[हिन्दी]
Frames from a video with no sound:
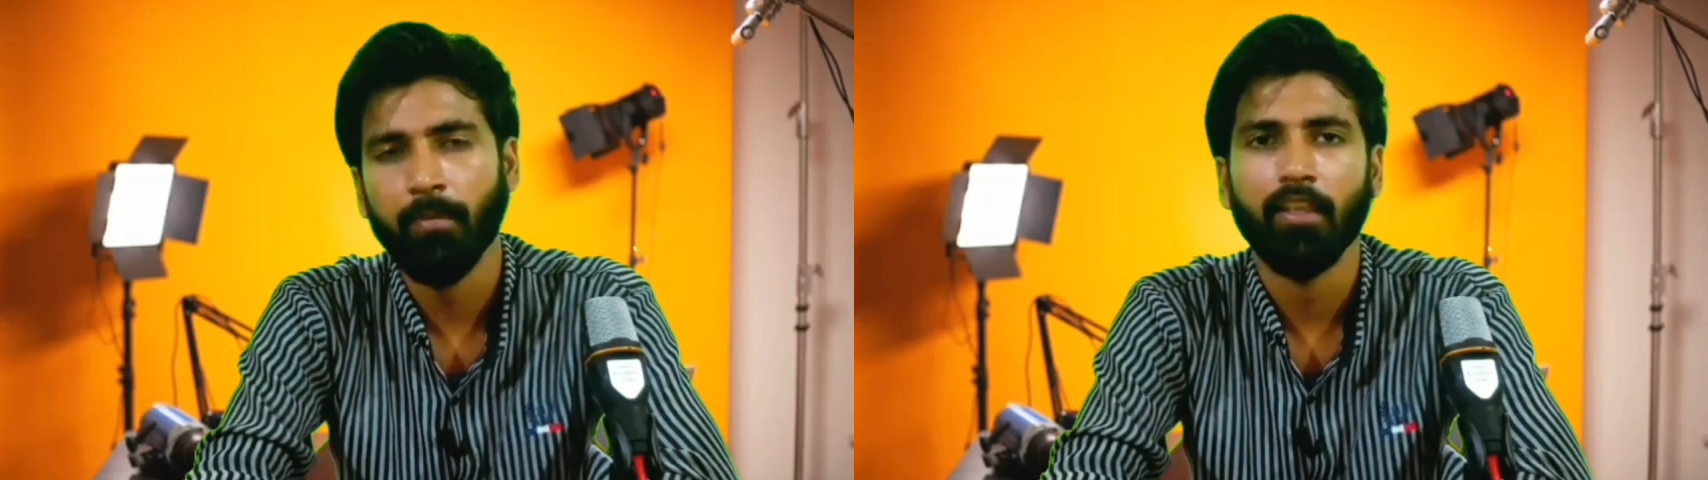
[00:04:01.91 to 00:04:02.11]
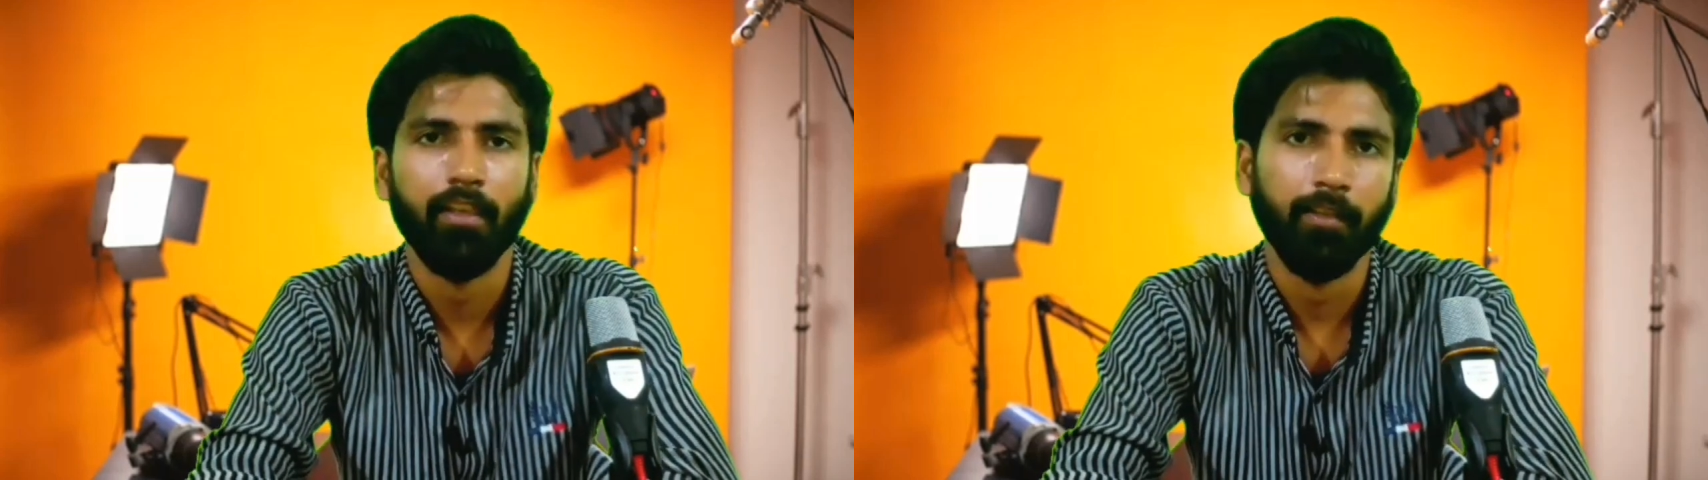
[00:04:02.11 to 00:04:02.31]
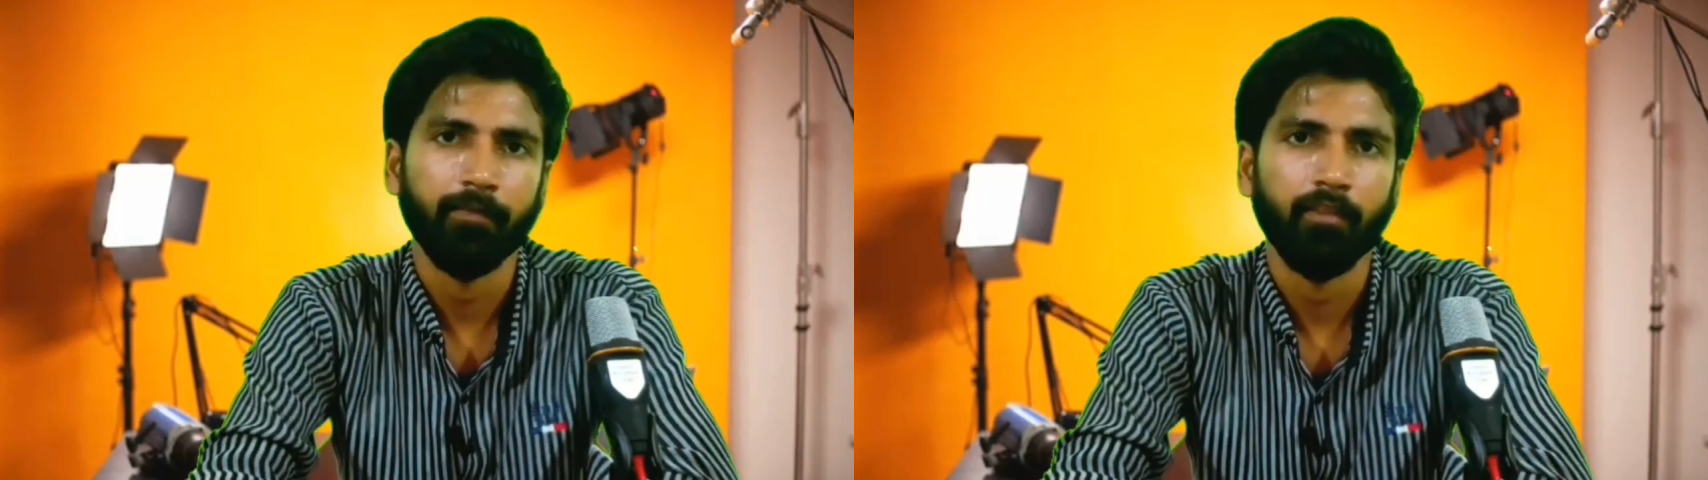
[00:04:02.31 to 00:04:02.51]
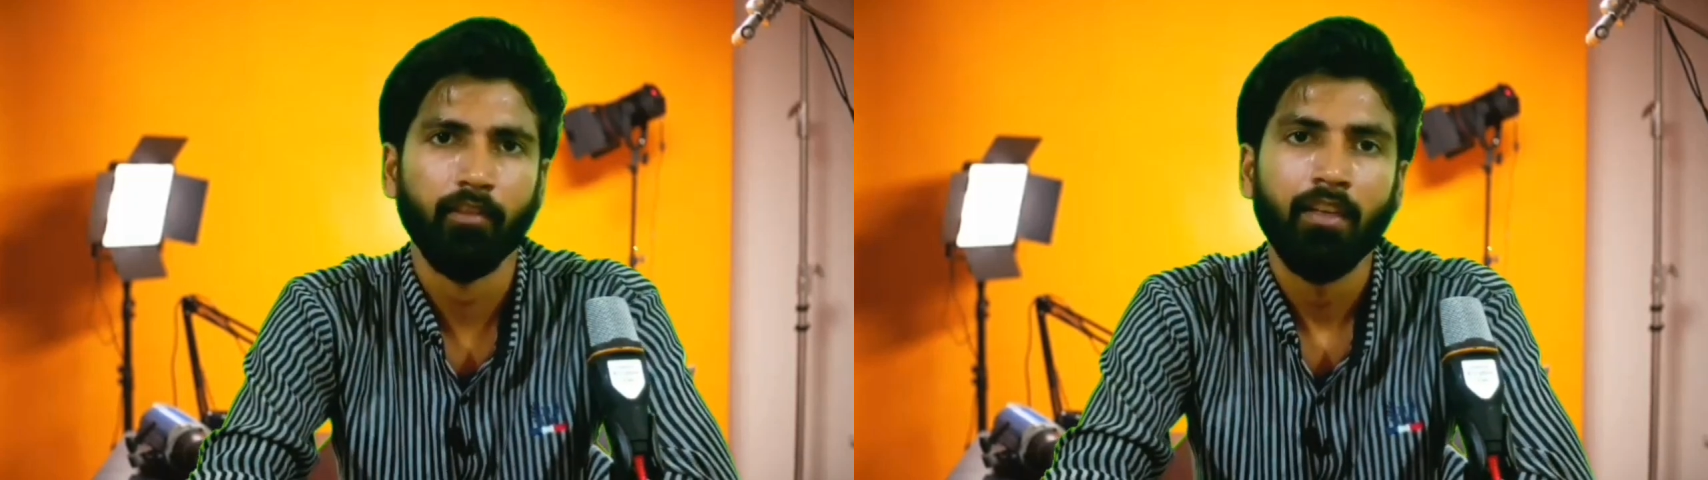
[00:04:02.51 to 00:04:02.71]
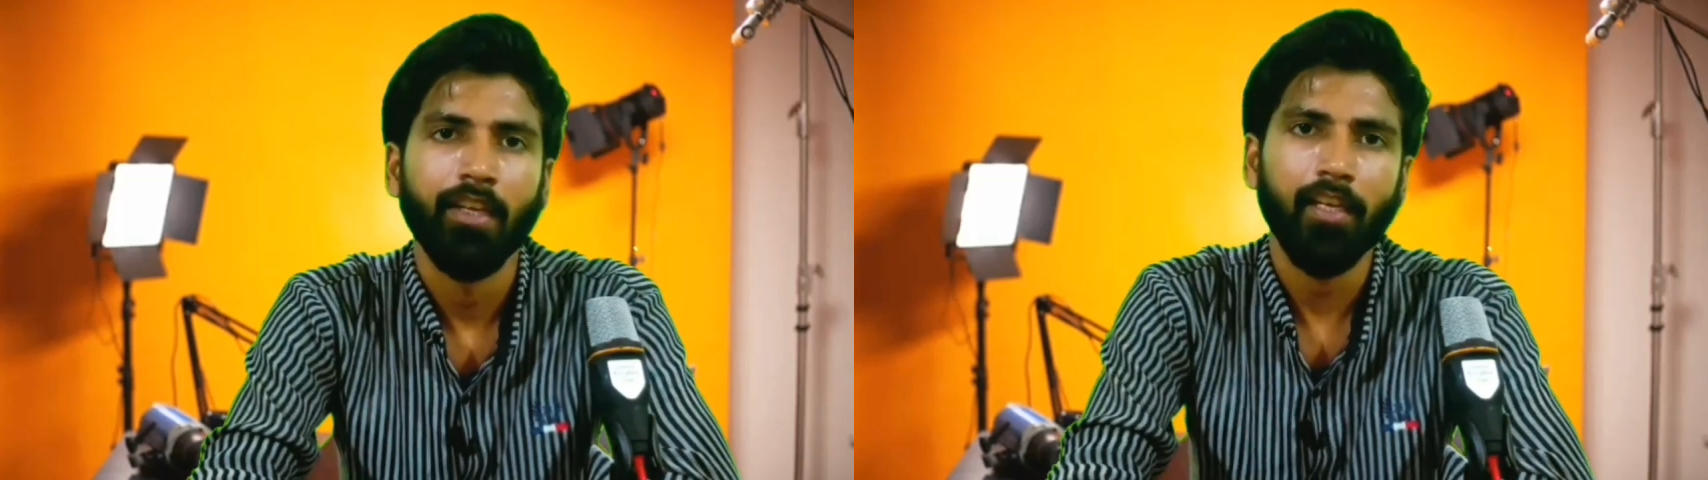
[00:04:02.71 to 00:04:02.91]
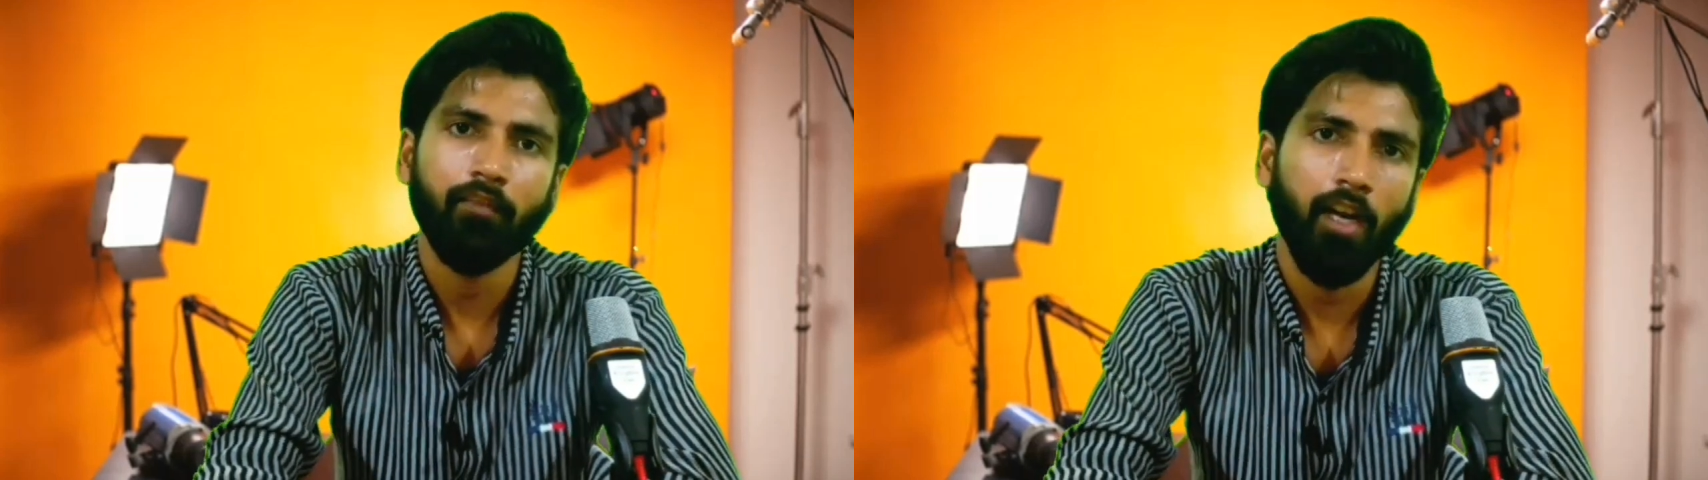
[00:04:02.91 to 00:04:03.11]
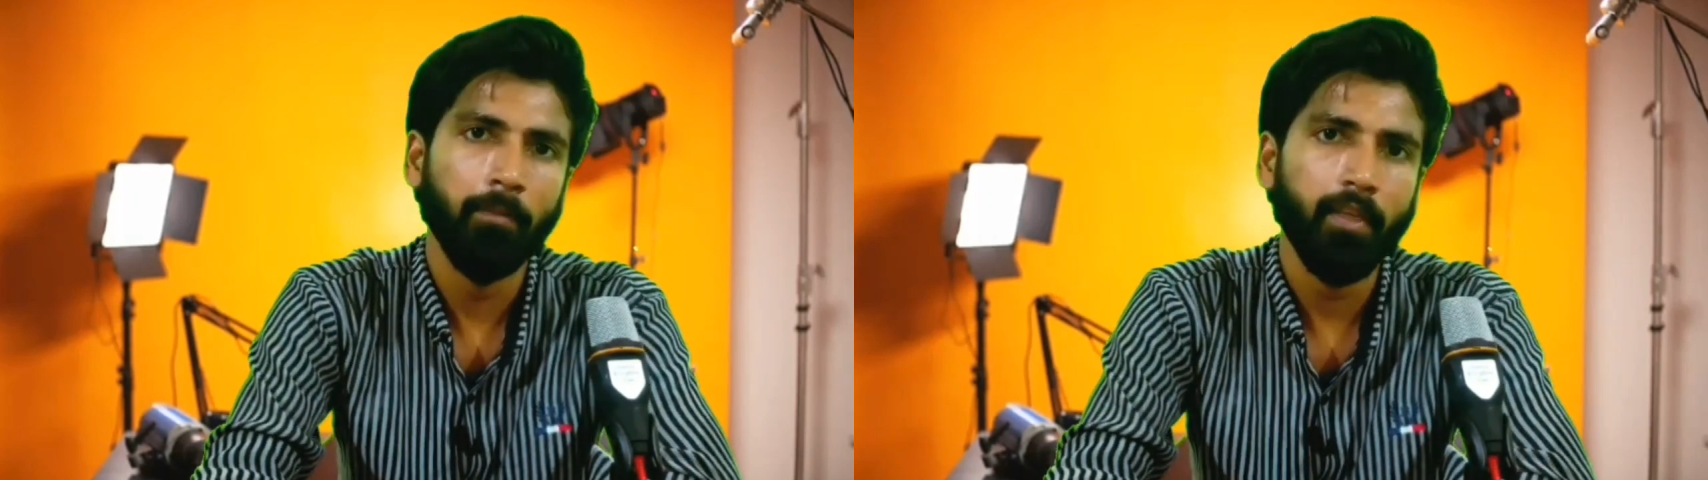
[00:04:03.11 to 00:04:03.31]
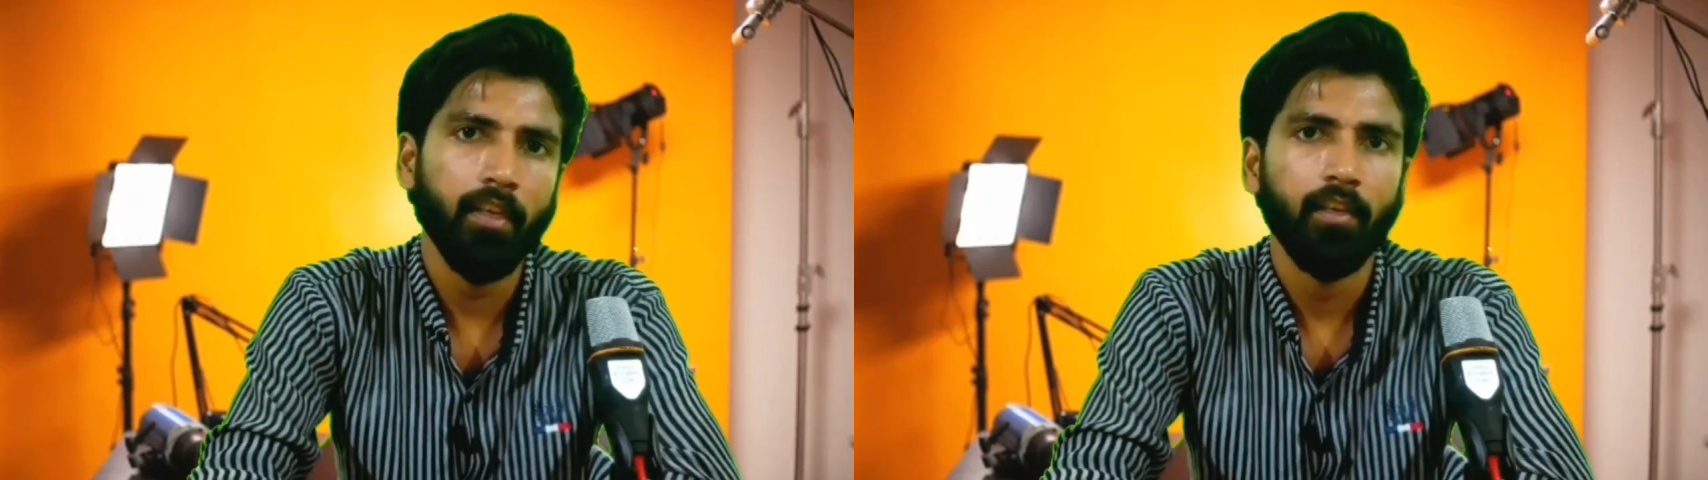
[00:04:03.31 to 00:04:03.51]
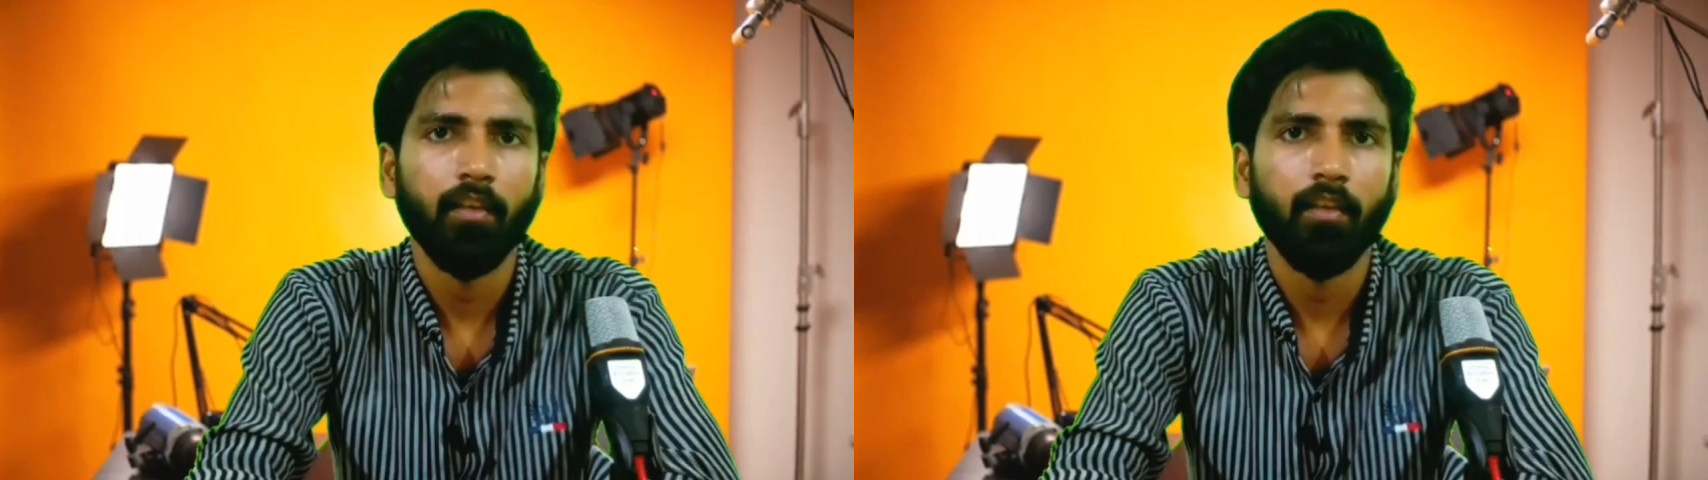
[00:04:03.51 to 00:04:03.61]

दे दे लेकिन वहाँ पे